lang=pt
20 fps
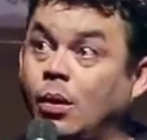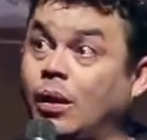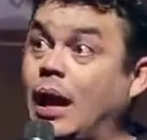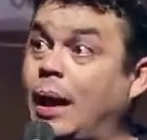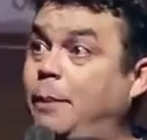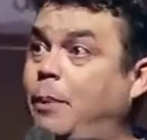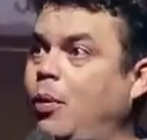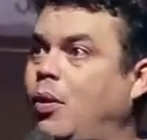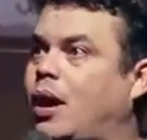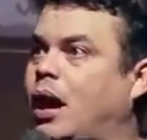
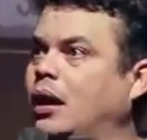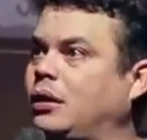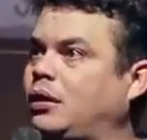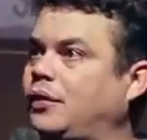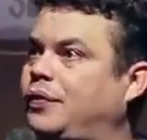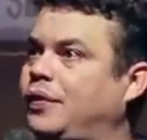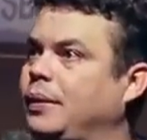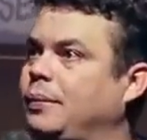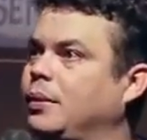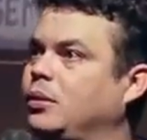Olhei pro
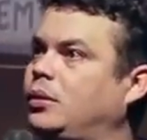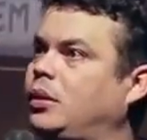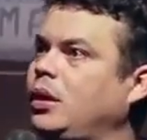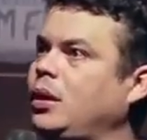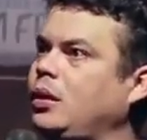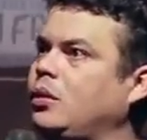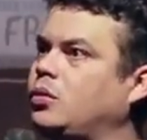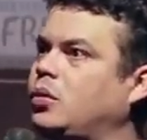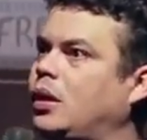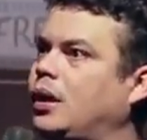canto e falei, meu
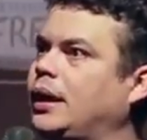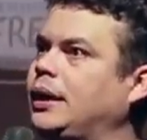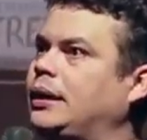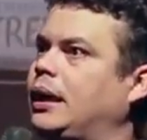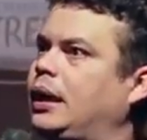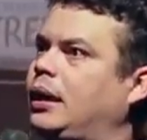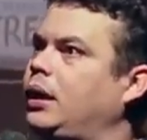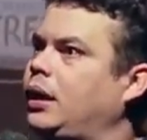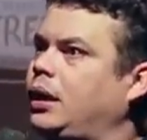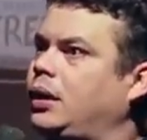Deus, olha quem
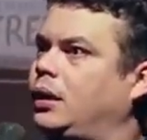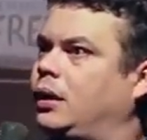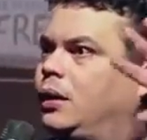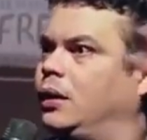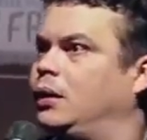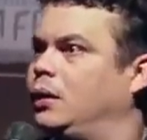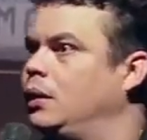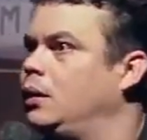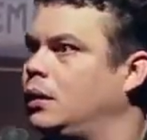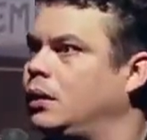tá
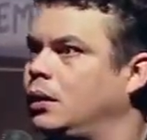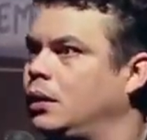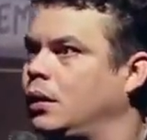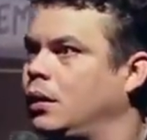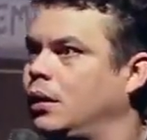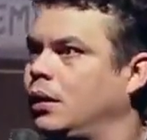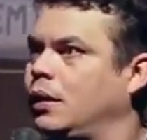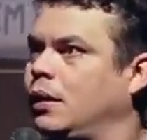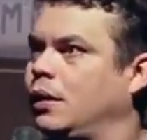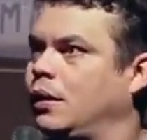ali.
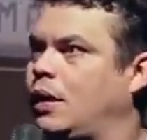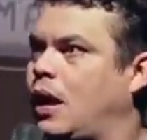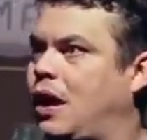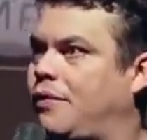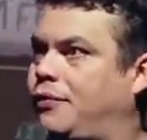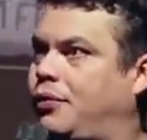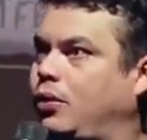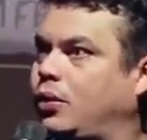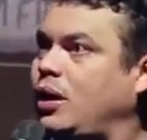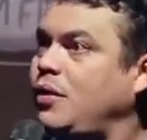
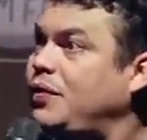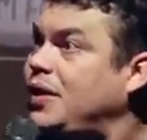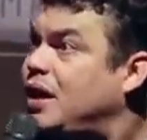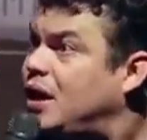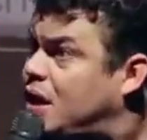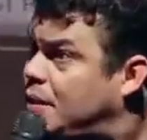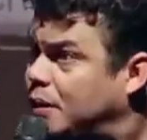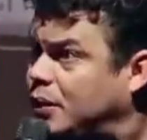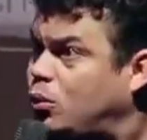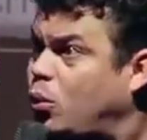Ela falou que eu
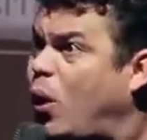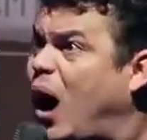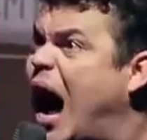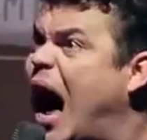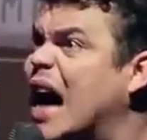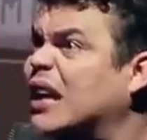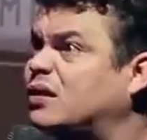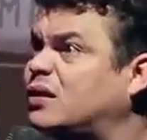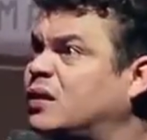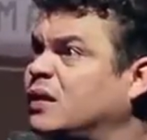falei, Lima
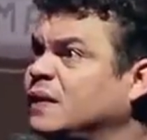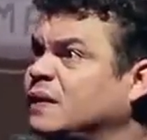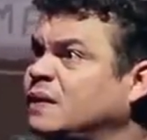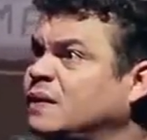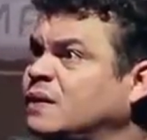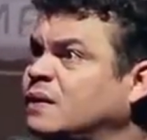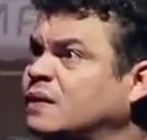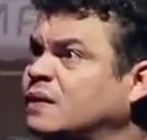Duarte?